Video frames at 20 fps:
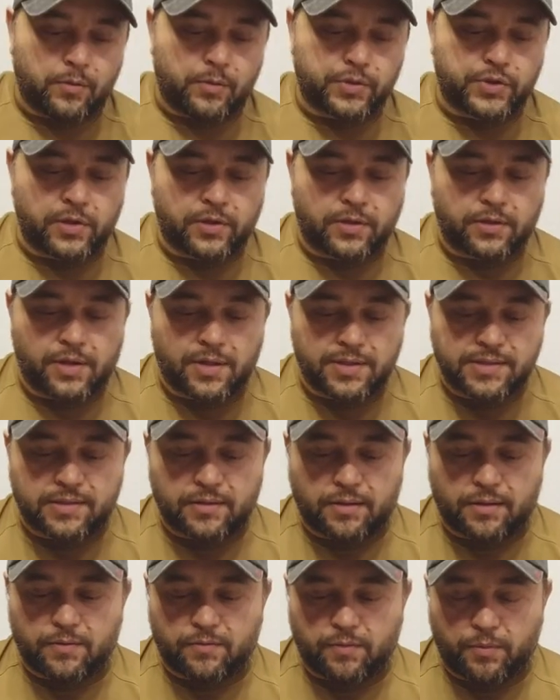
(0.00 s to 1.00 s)
очень
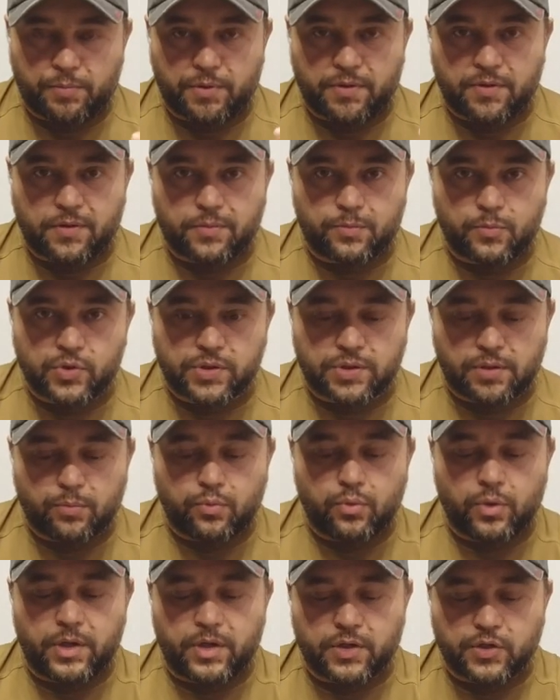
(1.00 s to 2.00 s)
классно. Во-первых, можно
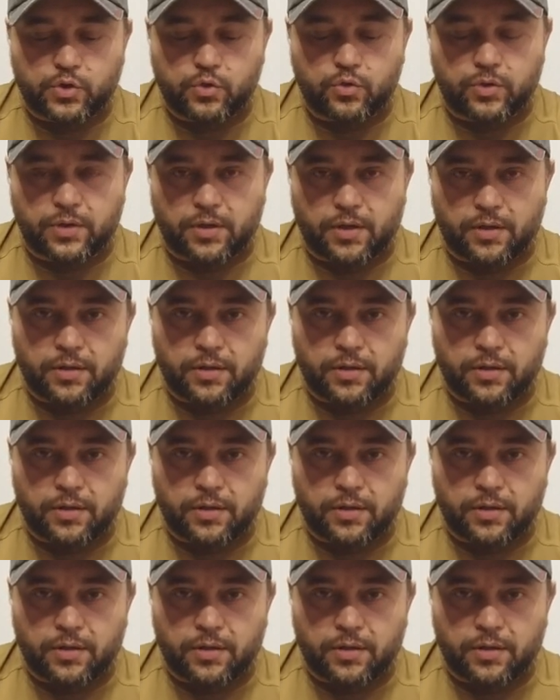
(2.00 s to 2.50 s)
более ажурно,